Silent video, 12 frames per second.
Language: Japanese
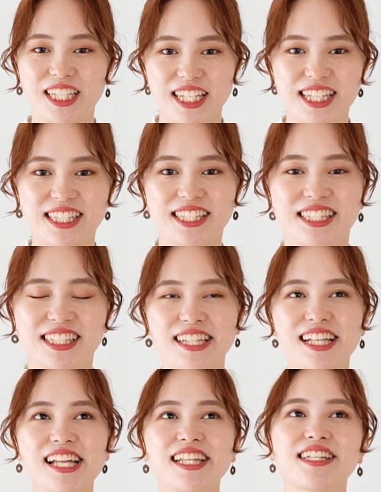きです。
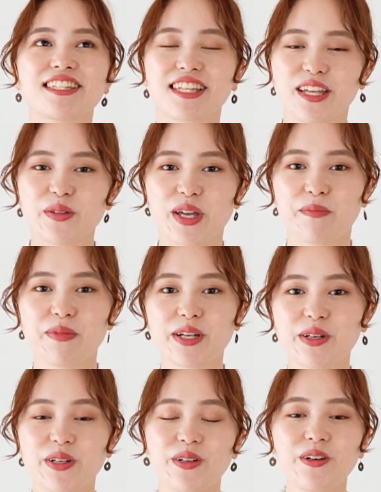なんですけどやっぱり
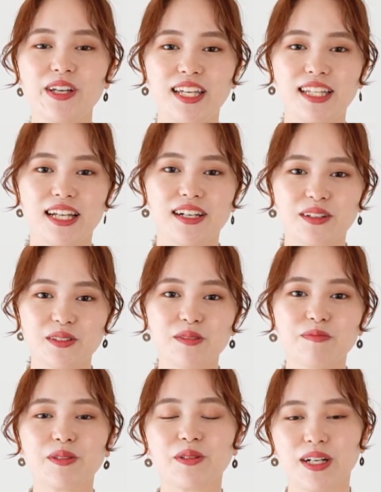黒い
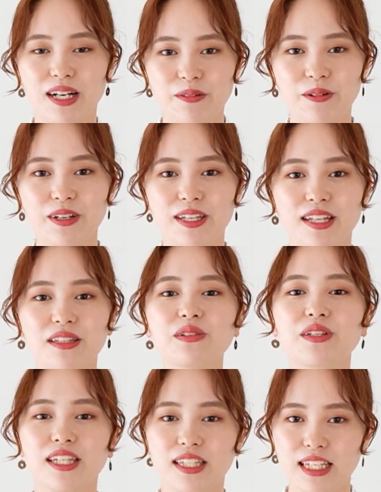タンクトップとかを着た
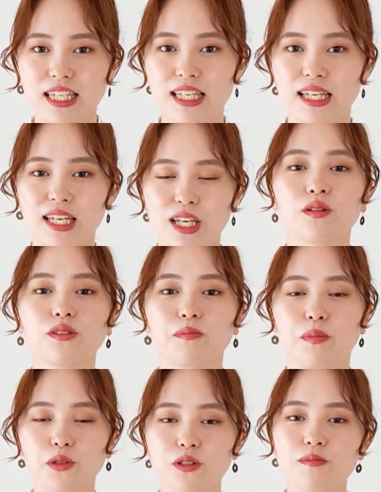時にこの
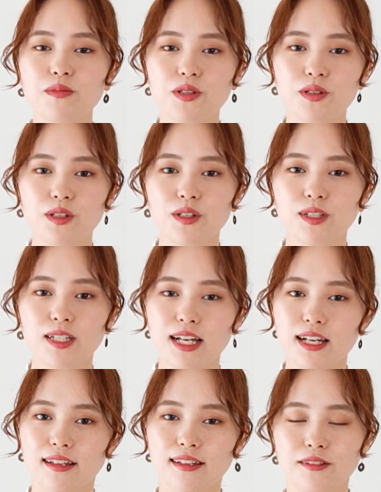ボトム
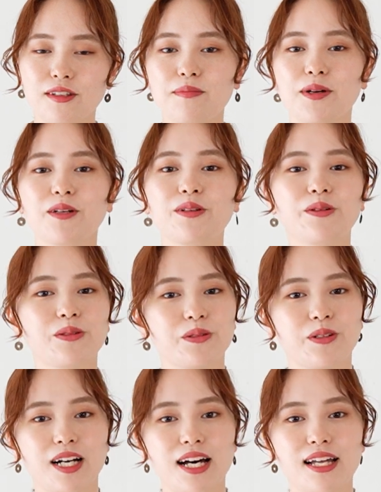が例えば黒と
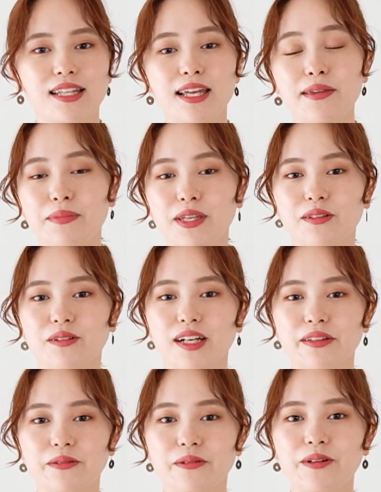かネイビーと
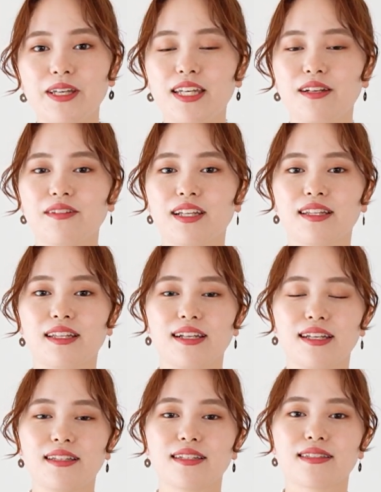かの濃い色だったら
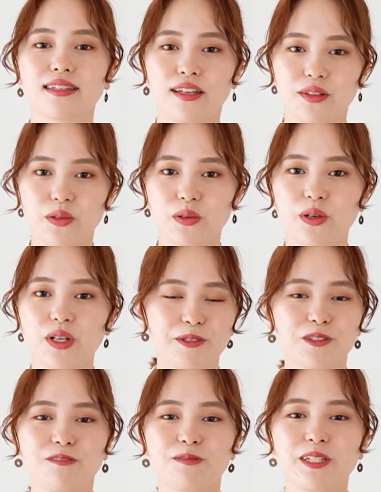いいんですけど、
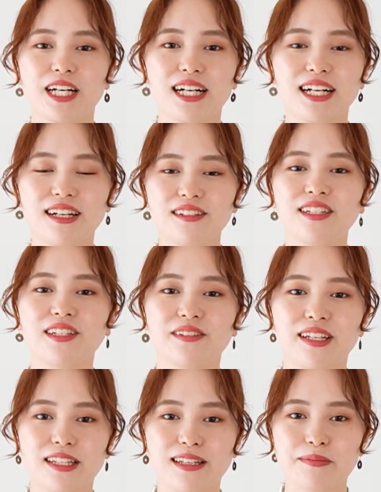ボトムが明るい色
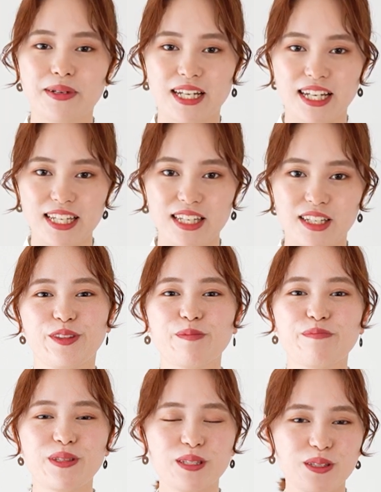だった場合
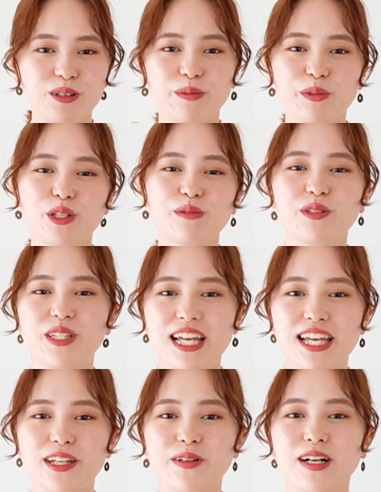トップスとボトム
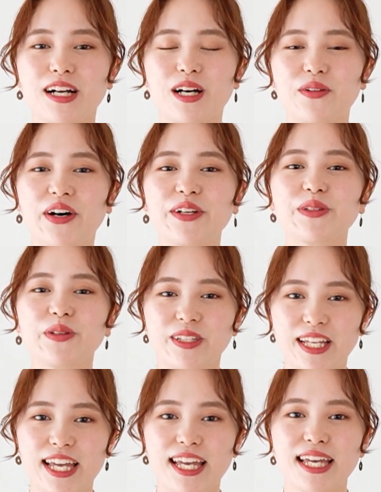で色が変わるの
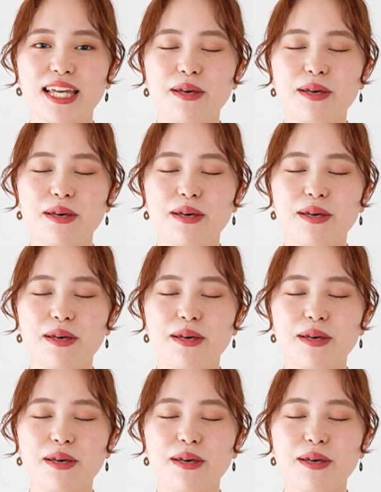で、